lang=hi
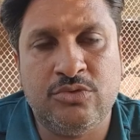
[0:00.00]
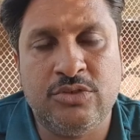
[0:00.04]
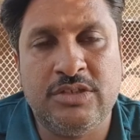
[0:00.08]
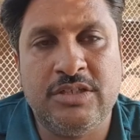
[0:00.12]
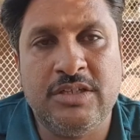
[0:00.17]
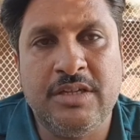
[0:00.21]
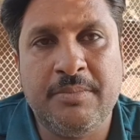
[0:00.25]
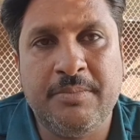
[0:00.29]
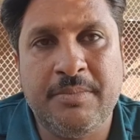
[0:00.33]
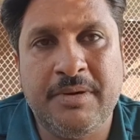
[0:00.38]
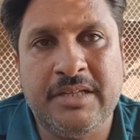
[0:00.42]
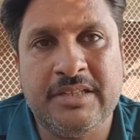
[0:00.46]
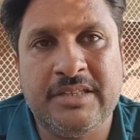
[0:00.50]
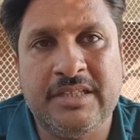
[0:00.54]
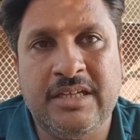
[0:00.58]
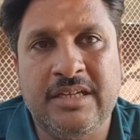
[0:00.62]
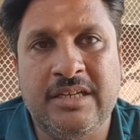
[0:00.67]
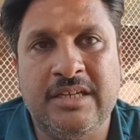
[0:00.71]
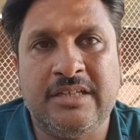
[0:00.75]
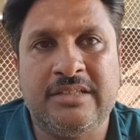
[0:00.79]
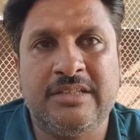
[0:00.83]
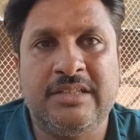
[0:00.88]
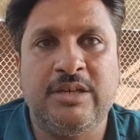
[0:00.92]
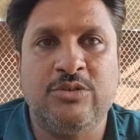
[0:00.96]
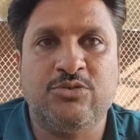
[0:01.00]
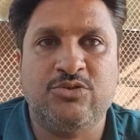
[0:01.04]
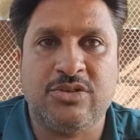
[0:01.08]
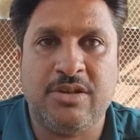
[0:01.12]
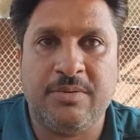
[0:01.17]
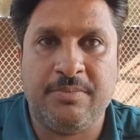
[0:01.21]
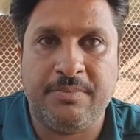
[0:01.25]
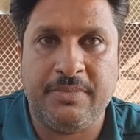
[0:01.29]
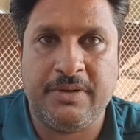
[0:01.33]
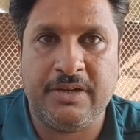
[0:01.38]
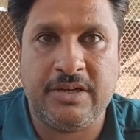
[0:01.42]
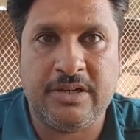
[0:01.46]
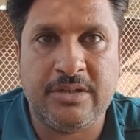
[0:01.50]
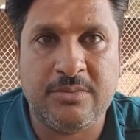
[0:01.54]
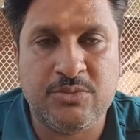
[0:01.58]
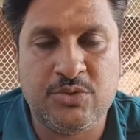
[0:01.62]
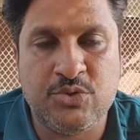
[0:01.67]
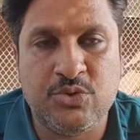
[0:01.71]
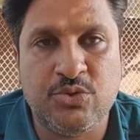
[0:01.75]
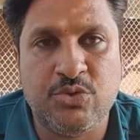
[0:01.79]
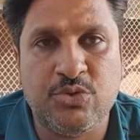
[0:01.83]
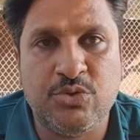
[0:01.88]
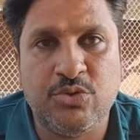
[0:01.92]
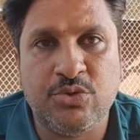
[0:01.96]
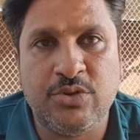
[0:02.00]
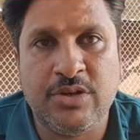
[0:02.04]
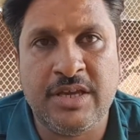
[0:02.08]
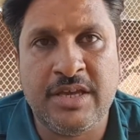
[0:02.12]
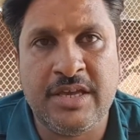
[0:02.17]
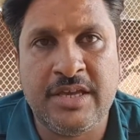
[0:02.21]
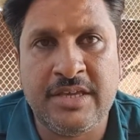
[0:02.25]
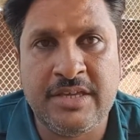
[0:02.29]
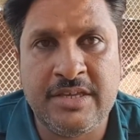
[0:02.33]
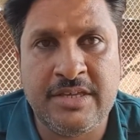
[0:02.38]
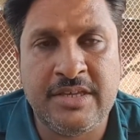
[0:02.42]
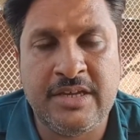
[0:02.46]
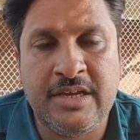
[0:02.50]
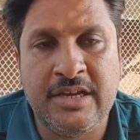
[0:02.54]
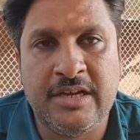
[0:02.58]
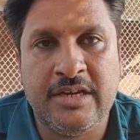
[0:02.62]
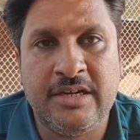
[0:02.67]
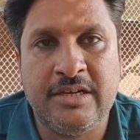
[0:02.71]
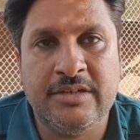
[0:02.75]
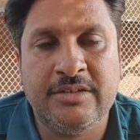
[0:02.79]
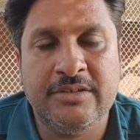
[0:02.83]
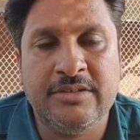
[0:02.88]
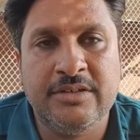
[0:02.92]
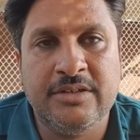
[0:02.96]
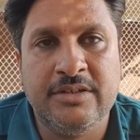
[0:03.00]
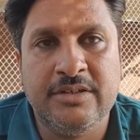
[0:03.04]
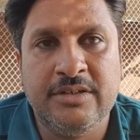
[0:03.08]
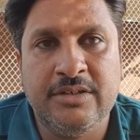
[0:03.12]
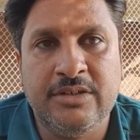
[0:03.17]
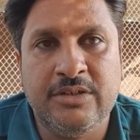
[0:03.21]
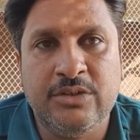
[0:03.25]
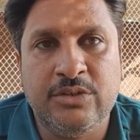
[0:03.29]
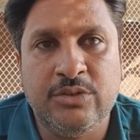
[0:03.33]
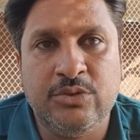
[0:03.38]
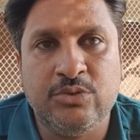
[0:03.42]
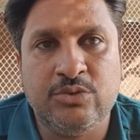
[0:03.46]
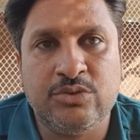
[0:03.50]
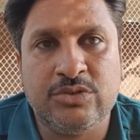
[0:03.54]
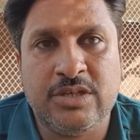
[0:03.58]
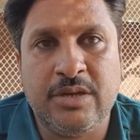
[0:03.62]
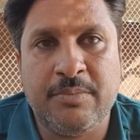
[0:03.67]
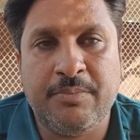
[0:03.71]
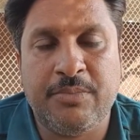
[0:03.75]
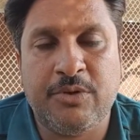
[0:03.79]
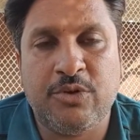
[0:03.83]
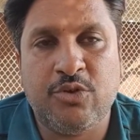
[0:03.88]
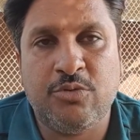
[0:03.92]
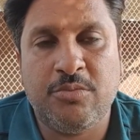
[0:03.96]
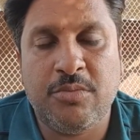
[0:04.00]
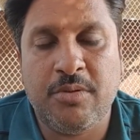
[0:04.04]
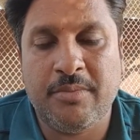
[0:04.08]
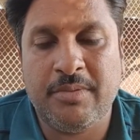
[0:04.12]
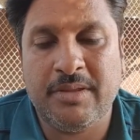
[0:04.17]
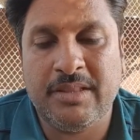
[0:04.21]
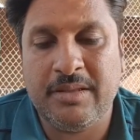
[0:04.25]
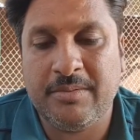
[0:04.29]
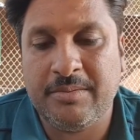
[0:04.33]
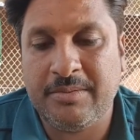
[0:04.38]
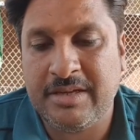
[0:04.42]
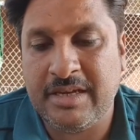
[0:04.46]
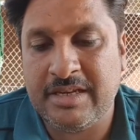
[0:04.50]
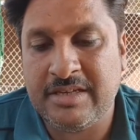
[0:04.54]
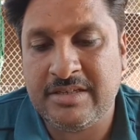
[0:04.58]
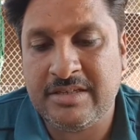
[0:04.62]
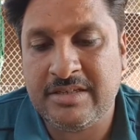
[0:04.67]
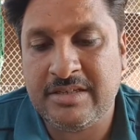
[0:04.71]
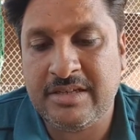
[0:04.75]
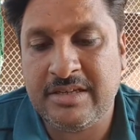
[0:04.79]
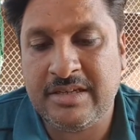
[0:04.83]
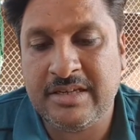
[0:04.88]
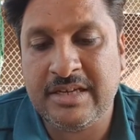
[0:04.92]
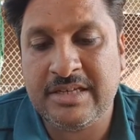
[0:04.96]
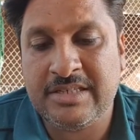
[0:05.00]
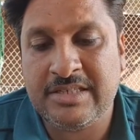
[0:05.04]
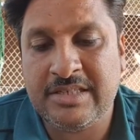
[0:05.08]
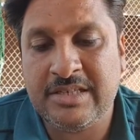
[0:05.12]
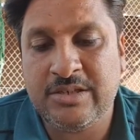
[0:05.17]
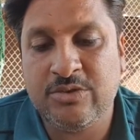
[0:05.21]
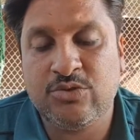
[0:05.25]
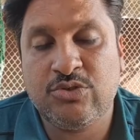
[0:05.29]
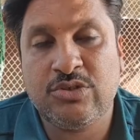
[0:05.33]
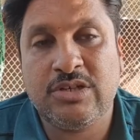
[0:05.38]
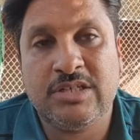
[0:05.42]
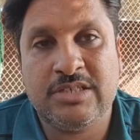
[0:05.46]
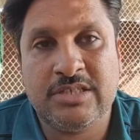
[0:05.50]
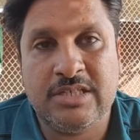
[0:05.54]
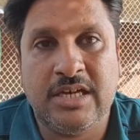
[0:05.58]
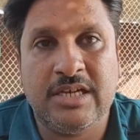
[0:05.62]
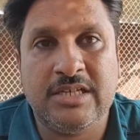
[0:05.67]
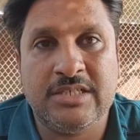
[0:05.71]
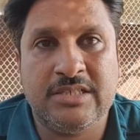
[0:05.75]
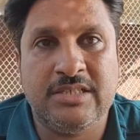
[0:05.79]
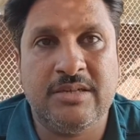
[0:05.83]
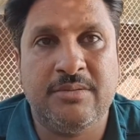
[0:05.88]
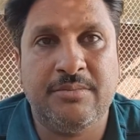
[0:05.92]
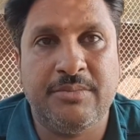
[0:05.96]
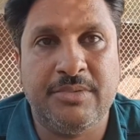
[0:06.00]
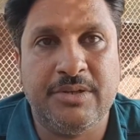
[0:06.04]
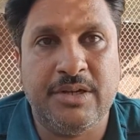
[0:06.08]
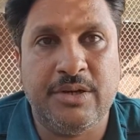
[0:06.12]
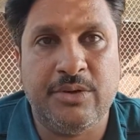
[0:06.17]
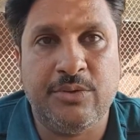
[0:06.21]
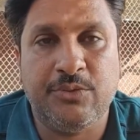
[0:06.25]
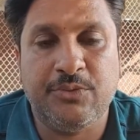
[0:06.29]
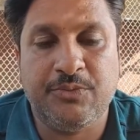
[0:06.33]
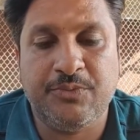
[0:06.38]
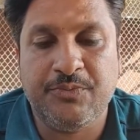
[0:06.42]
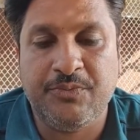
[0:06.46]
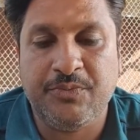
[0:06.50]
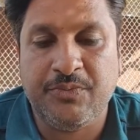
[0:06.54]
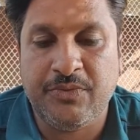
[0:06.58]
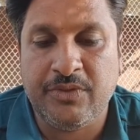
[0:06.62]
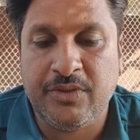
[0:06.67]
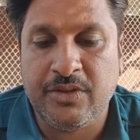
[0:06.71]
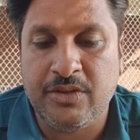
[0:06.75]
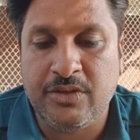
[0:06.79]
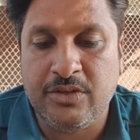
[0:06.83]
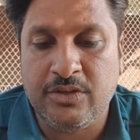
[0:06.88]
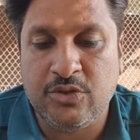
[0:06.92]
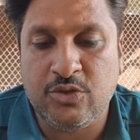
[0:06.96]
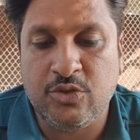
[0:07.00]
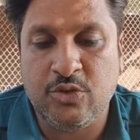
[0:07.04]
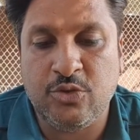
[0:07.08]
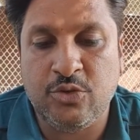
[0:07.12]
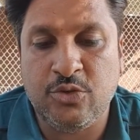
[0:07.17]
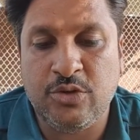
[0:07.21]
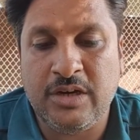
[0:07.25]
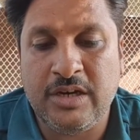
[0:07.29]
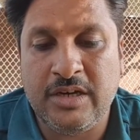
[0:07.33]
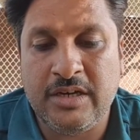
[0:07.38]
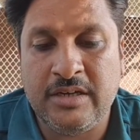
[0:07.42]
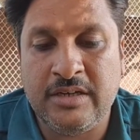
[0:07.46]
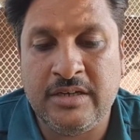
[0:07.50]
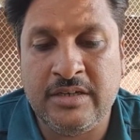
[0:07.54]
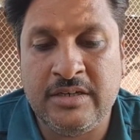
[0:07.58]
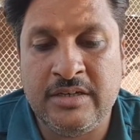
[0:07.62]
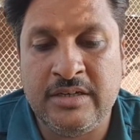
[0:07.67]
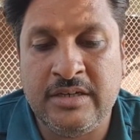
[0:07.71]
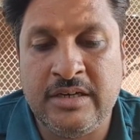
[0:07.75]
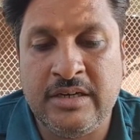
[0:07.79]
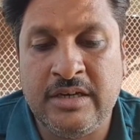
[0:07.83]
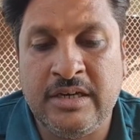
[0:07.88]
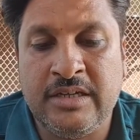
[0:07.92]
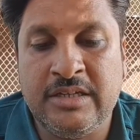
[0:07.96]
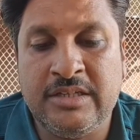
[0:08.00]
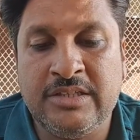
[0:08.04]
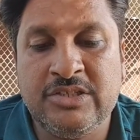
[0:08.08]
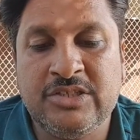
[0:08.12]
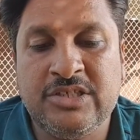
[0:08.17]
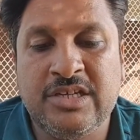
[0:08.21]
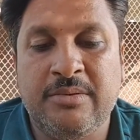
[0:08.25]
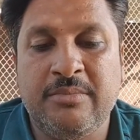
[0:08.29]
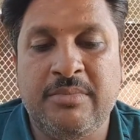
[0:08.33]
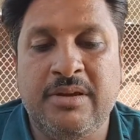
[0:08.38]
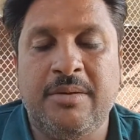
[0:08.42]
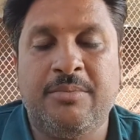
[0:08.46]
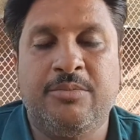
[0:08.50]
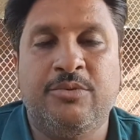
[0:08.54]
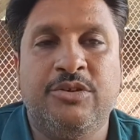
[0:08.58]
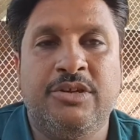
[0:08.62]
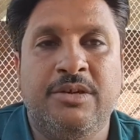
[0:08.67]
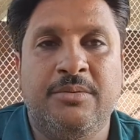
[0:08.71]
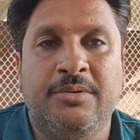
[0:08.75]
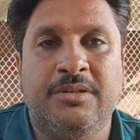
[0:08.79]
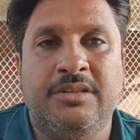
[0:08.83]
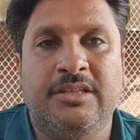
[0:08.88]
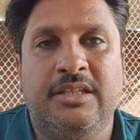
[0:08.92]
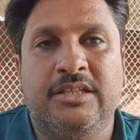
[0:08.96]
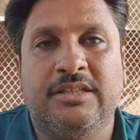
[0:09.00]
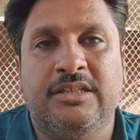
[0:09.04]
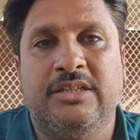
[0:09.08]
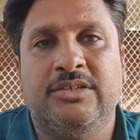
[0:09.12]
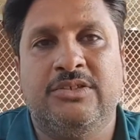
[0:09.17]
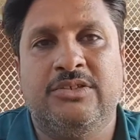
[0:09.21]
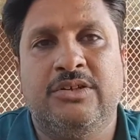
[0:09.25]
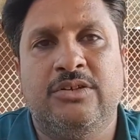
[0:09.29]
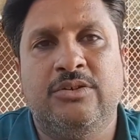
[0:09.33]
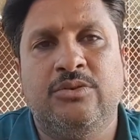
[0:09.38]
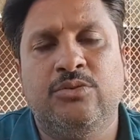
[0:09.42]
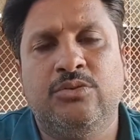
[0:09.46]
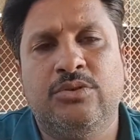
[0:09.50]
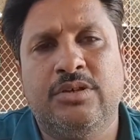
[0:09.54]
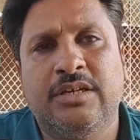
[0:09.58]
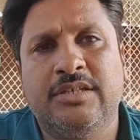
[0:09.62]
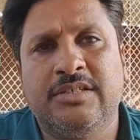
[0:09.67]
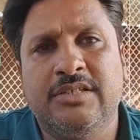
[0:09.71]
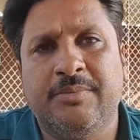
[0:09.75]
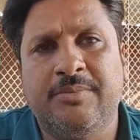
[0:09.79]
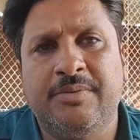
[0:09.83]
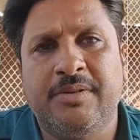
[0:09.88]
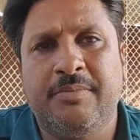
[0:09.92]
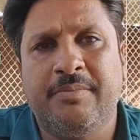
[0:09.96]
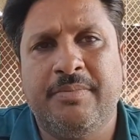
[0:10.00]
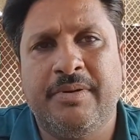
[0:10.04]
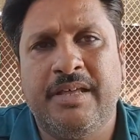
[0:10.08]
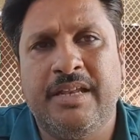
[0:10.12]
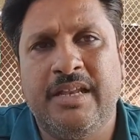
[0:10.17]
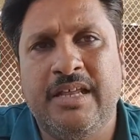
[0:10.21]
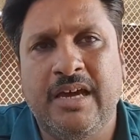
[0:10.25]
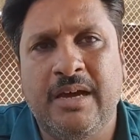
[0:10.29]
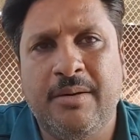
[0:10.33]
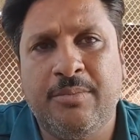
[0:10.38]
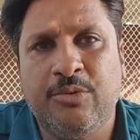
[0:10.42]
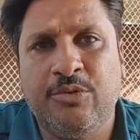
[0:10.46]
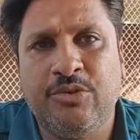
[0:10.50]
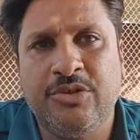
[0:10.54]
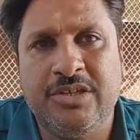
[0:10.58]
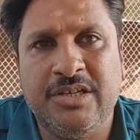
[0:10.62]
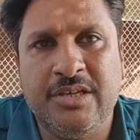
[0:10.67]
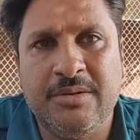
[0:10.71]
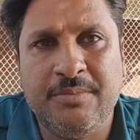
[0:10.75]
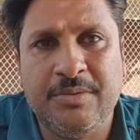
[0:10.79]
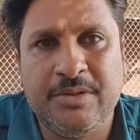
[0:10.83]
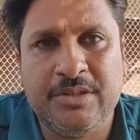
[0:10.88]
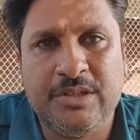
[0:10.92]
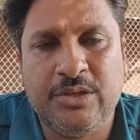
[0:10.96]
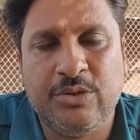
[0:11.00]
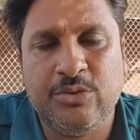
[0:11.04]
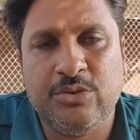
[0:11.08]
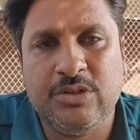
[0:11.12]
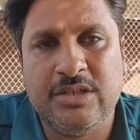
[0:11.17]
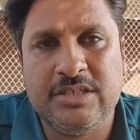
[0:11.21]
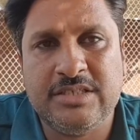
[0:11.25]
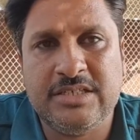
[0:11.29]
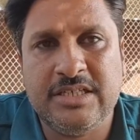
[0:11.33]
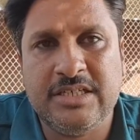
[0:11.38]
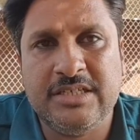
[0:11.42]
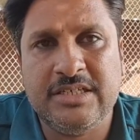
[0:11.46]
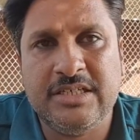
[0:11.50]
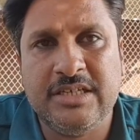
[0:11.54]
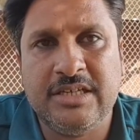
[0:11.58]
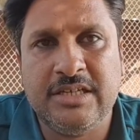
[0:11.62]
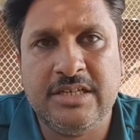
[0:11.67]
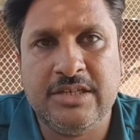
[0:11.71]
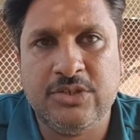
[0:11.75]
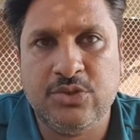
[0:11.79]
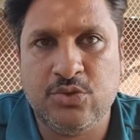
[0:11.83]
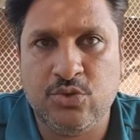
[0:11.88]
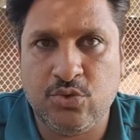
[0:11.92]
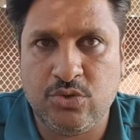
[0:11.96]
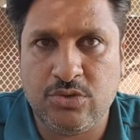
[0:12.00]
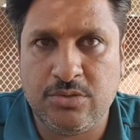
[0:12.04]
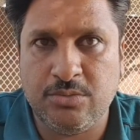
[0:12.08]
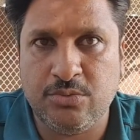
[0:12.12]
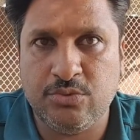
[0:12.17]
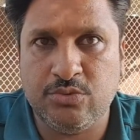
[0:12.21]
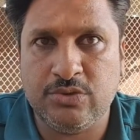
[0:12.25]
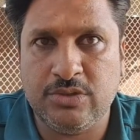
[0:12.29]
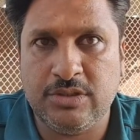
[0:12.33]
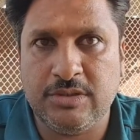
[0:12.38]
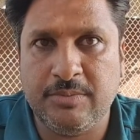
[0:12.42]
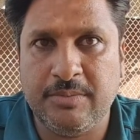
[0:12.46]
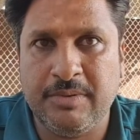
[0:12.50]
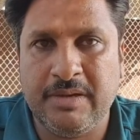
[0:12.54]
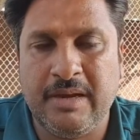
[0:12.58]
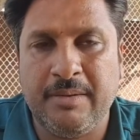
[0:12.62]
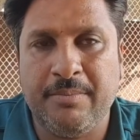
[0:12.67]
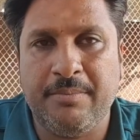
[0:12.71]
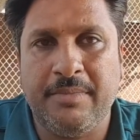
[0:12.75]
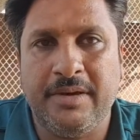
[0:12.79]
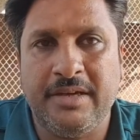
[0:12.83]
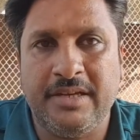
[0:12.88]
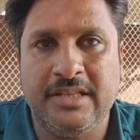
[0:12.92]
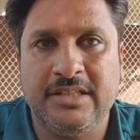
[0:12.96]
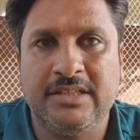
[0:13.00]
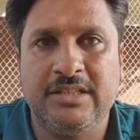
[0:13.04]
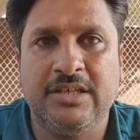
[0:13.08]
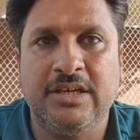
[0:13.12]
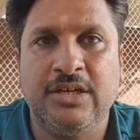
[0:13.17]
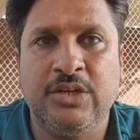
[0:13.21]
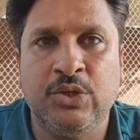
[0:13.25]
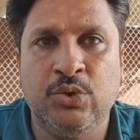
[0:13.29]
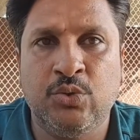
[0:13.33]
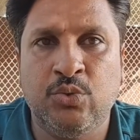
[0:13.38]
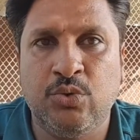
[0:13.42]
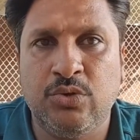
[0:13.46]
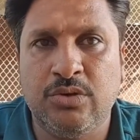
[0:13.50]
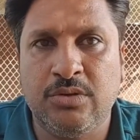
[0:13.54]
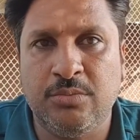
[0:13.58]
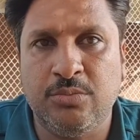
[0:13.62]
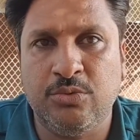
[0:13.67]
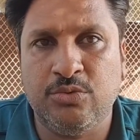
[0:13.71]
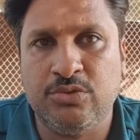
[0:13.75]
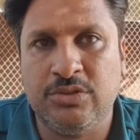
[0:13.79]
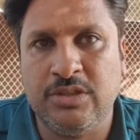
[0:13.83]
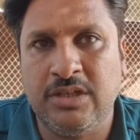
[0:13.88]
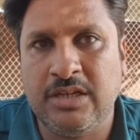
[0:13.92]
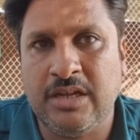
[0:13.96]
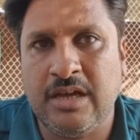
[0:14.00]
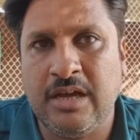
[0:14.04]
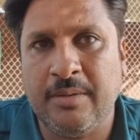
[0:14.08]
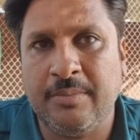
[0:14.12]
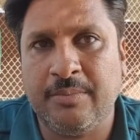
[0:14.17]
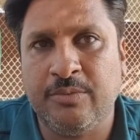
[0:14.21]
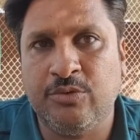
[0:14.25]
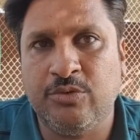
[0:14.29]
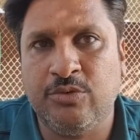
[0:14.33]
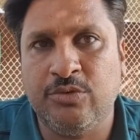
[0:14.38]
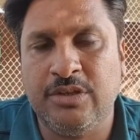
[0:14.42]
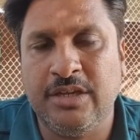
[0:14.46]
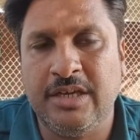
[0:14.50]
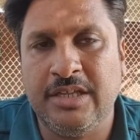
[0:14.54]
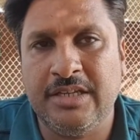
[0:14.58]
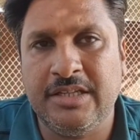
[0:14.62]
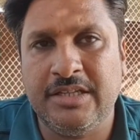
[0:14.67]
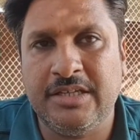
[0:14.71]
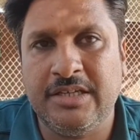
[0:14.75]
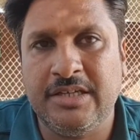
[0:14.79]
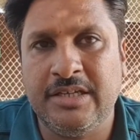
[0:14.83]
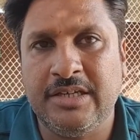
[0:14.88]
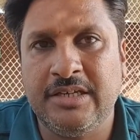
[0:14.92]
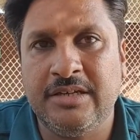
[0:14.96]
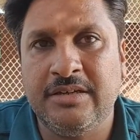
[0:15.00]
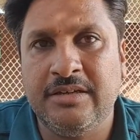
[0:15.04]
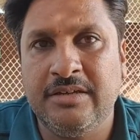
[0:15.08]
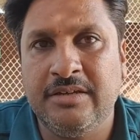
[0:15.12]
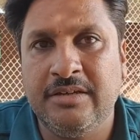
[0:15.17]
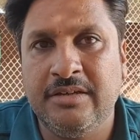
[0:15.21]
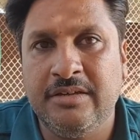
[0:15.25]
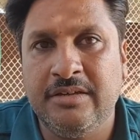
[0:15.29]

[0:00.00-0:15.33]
उड़ नहीं पाता लगता है उसके पर कमज़ोर हो गए हैं या उसके परों में मतलब कैसे उसका सांस दम बनाऊँ तो अरिन शाह मैं आपको ये बताता चलूँ कि सबसे पहले आपको ये पता होना चाहिए कि जो कबूतर पे आप मेहनत कर रहे हो वो कबूतर आपको यानी कि